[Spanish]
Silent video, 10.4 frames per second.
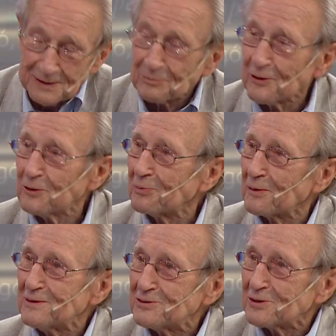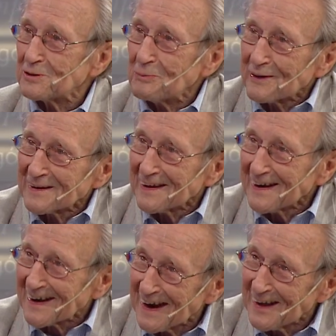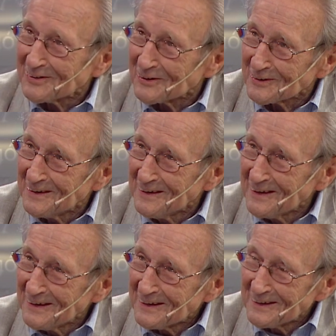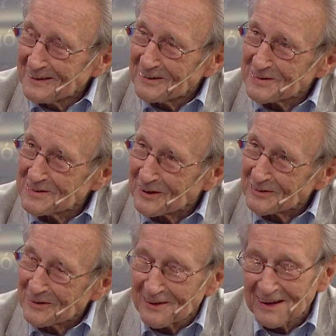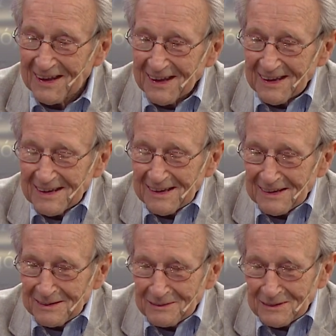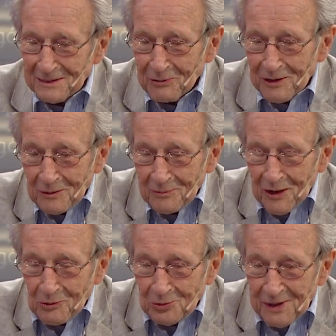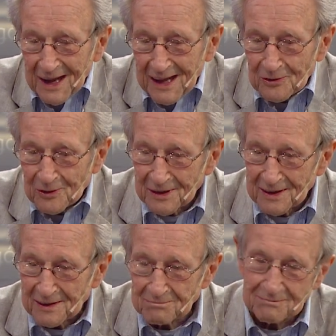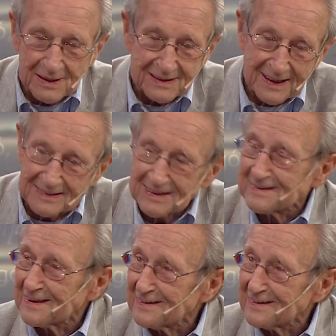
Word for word: si pido permiso se pierde el encanto. que se pierde todo. ¿No es cierto? Y, bueno, me ha gustado, y viste, existe